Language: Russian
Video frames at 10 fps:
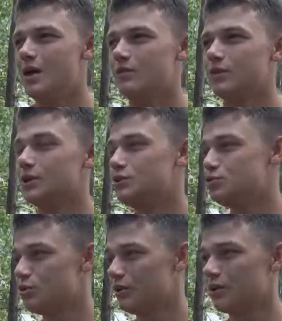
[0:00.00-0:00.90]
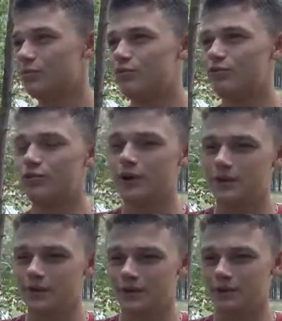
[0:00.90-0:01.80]
волонтерам в
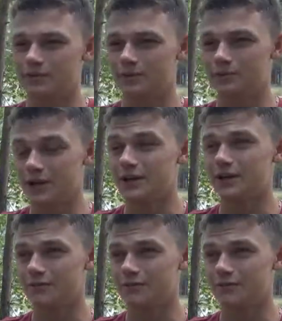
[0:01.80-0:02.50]
факеле, в лагере